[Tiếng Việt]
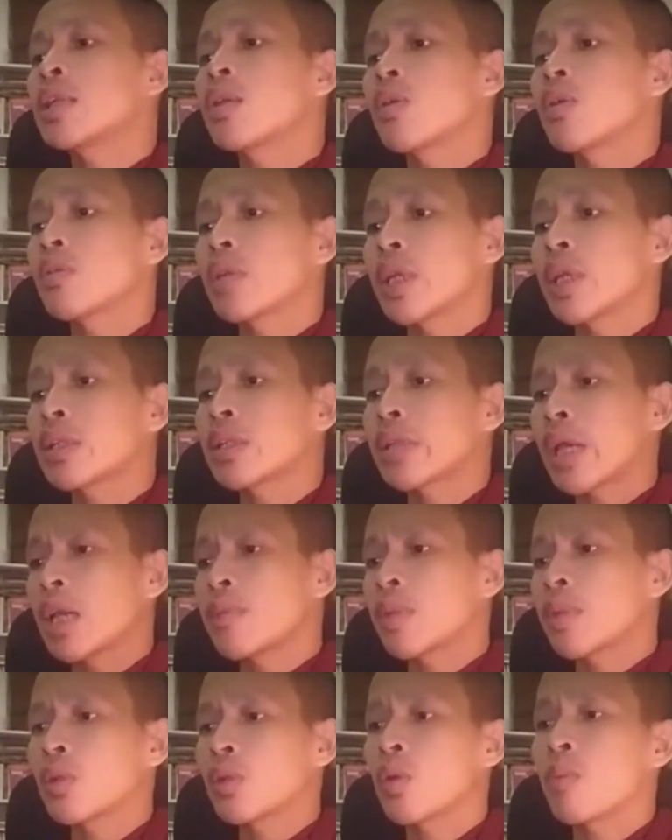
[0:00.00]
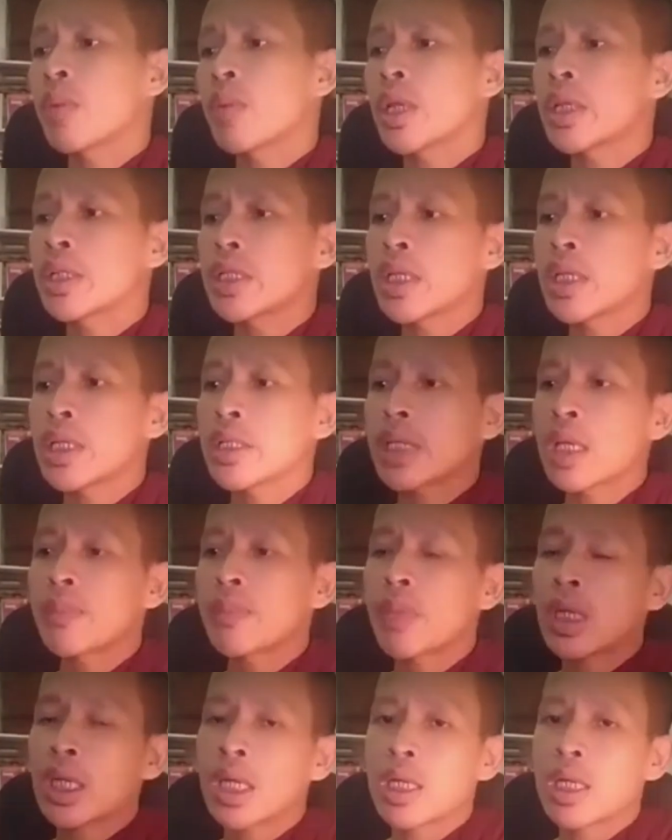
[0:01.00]
lên thay bờ tua bay để nhảy
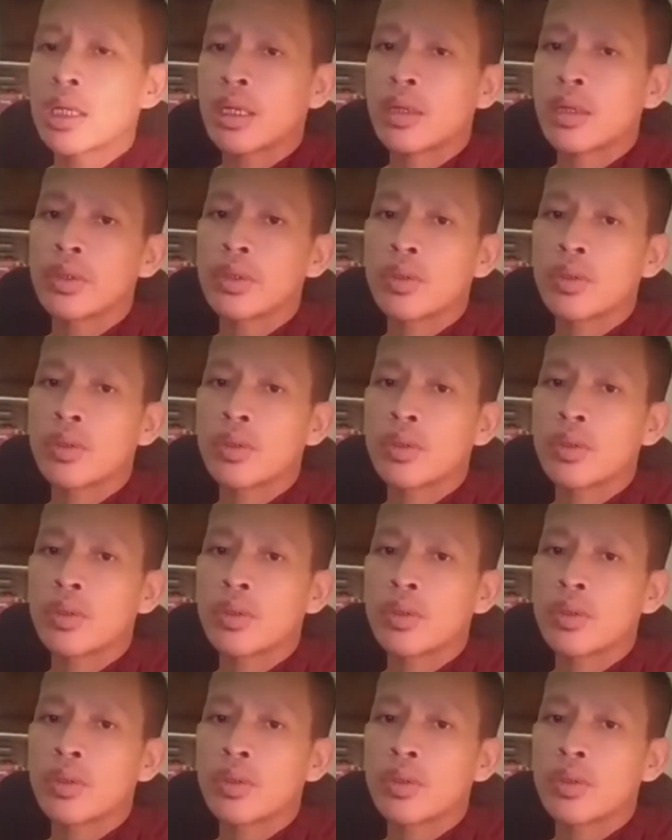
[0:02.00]
panna cái đó này nhung